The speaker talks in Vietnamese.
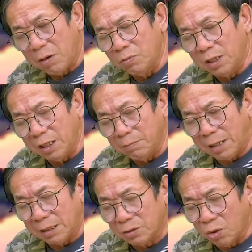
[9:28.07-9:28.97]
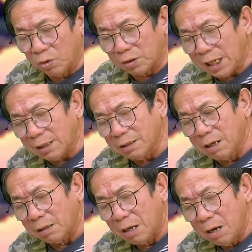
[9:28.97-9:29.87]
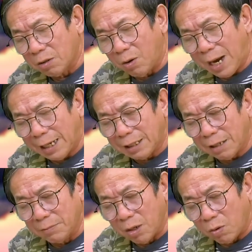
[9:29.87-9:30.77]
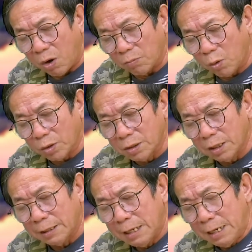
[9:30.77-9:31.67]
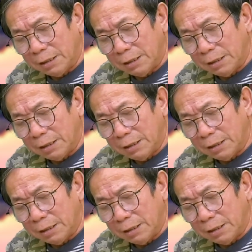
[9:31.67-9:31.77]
Không khí bận rộn tắc đường, có hai đại biểu hỏi mọi người,